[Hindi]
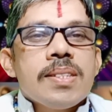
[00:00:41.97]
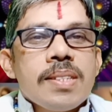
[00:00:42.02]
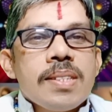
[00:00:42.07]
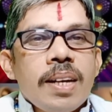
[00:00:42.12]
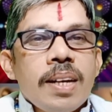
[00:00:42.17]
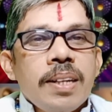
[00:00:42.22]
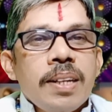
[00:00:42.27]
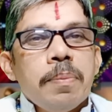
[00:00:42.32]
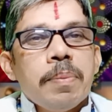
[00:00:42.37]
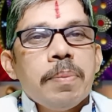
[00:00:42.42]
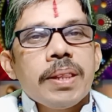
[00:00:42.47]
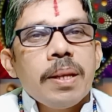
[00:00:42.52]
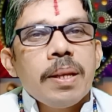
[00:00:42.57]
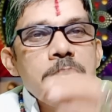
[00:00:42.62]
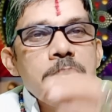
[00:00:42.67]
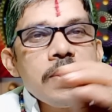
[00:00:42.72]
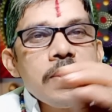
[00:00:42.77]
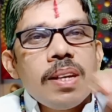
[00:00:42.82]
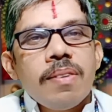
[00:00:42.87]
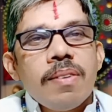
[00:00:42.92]
शनि मतलब
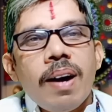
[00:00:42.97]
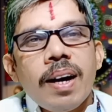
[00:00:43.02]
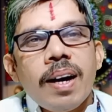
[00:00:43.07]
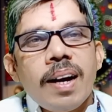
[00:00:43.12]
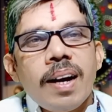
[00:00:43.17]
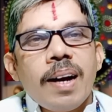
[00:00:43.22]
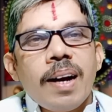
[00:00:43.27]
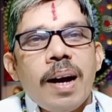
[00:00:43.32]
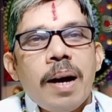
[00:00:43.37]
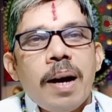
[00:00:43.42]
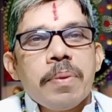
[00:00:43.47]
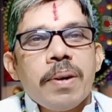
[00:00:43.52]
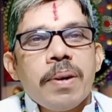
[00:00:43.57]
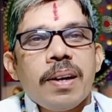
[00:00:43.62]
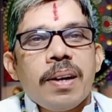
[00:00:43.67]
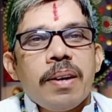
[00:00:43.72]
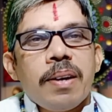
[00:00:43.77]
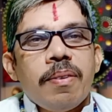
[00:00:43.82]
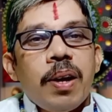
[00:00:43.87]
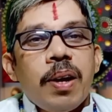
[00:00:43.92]
सेवा का काम
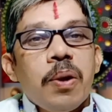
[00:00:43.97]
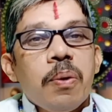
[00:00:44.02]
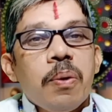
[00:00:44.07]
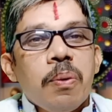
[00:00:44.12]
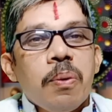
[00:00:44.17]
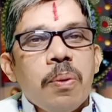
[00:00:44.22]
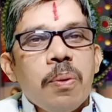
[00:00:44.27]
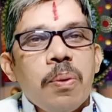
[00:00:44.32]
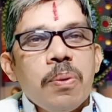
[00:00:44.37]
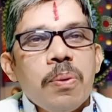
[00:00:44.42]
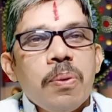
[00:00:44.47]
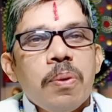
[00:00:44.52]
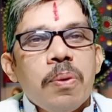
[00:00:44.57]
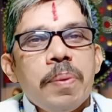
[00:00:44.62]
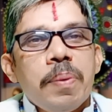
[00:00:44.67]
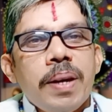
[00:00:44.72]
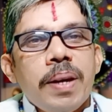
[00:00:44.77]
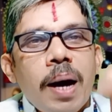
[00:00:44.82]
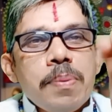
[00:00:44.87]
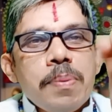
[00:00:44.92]
करने वाले लोगों को
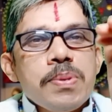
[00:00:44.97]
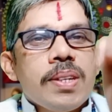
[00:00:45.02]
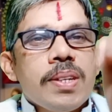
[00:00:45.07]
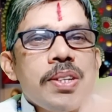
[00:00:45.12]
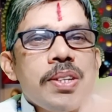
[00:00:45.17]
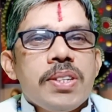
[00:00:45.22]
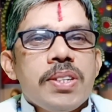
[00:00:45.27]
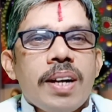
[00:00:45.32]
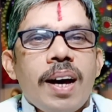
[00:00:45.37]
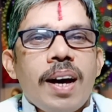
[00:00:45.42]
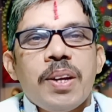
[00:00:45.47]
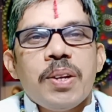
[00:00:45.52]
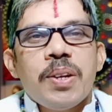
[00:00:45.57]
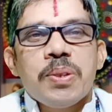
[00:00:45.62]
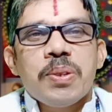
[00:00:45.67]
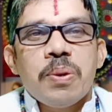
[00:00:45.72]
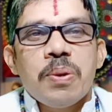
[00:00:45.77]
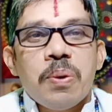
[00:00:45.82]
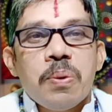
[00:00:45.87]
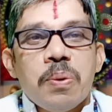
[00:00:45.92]
भी आप सर चढ़ा
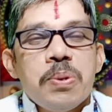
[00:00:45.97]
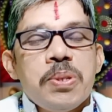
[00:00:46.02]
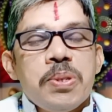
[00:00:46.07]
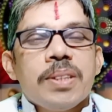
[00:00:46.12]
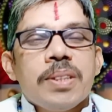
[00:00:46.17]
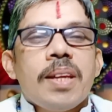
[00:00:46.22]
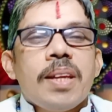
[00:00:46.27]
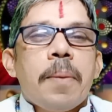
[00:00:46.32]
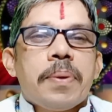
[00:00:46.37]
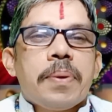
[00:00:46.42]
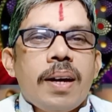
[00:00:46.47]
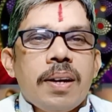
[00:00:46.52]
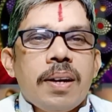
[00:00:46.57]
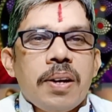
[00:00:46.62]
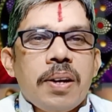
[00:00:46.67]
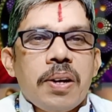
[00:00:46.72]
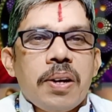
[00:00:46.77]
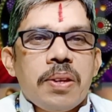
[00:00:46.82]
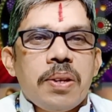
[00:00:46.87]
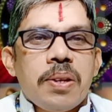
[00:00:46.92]
लेते हो उच्चता
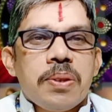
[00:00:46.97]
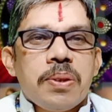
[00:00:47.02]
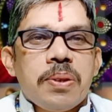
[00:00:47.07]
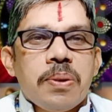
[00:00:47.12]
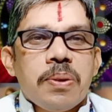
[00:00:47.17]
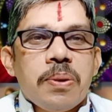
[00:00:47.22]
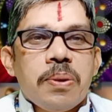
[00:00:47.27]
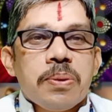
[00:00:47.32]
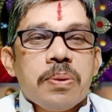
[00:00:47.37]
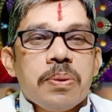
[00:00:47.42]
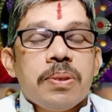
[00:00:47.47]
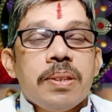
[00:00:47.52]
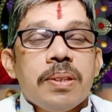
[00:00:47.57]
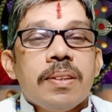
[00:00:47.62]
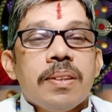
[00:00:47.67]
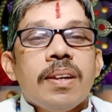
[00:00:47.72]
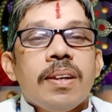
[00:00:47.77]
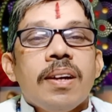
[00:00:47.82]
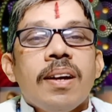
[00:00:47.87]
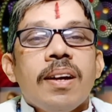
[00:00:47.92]
प्रदान कर देते हो तो
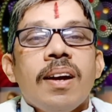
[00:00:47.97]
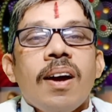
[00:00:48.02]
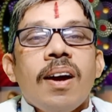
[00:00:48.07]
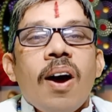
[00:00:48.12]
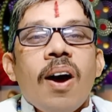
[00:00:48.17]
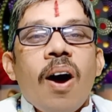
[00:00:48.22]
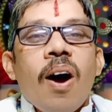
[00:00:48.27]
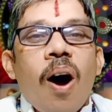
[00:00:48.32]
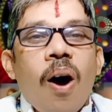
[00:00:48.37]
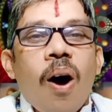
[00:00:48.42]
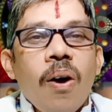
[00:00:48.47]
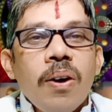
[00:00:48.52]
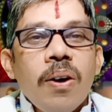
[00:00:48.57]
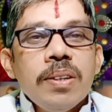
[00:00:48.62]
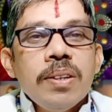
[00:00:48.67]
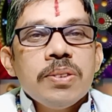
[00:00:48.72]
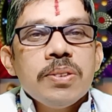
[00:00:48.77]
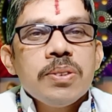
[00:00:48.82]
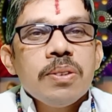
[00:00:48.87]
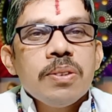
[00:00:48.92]

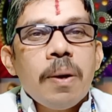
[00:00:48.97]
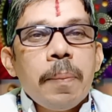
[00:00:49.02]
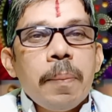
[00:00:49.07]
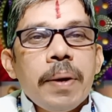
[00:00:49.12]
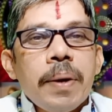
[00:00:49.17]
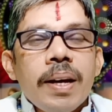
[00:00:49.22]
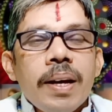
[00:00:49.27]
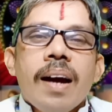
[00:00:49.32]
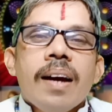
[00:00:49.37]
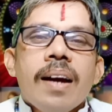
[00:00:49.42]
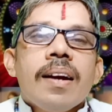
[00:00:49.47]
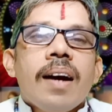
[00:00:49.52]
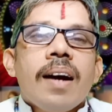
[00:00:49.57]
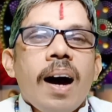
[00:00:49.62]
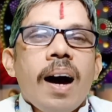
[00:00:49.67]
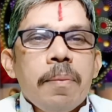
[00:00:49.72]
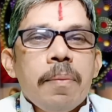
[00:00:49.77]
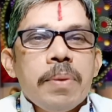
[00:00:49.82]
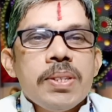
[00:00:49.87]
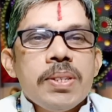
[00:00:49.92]
और जो अपने
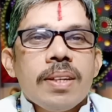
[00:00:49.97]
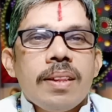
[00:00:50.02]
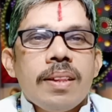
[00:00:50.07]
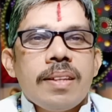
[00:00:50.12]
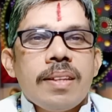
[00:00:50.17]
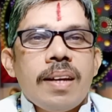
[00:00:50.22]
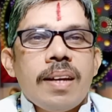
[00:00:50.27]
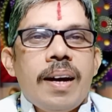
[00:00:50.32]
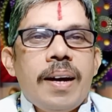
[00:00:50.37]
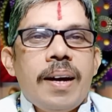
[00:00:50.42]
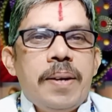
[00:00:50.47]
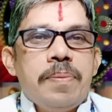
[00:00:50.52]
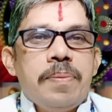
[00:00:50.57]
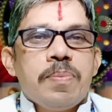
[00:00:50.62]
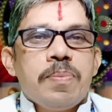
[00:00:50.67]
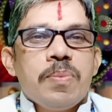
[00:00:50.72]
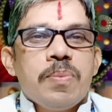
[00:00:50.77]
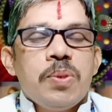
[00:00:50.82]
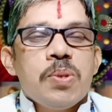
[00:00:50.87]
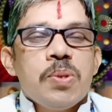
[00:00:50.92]
अहंकार में चलता है
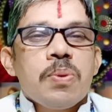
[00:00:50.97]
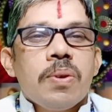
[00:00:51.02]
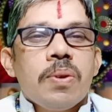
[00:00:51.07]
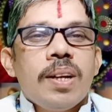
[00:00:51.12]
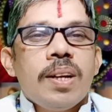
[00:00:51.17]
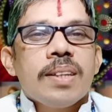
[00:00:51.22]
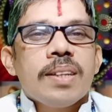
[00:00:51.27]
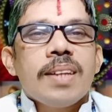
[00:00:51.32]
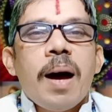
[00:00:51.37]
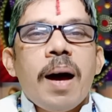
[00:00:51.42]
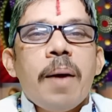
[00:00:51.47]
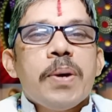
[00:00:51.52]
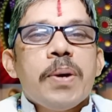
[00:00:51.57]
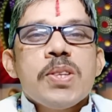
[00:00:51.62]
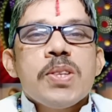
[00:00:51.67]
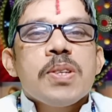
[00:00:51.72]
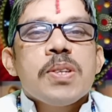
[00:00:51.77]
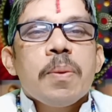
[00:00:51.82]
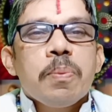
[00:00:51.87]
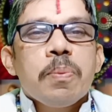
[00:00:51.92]
जिसको लगता है
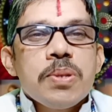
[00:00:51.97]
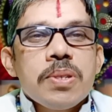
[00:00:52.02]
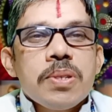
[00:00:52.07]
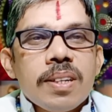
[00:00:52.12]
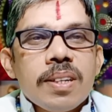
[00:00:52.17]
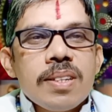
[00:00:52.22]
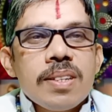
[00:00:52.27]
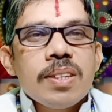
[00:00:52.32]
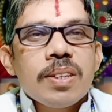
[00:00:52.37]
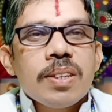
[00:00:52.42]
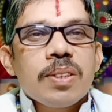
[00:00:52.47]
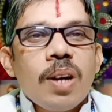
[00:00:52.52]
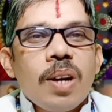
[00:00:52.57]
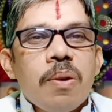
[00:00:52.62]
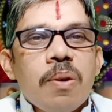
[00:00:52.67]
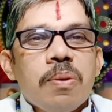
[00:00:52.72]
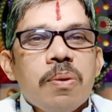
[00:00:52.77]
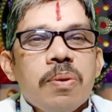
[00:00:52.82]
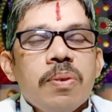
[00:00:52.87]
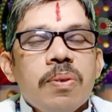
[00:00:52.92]
मैं सब कुछ कर सकता
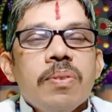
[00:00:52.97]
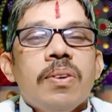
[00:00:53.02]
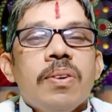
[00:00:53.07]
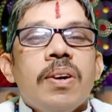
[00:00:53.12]
हूँ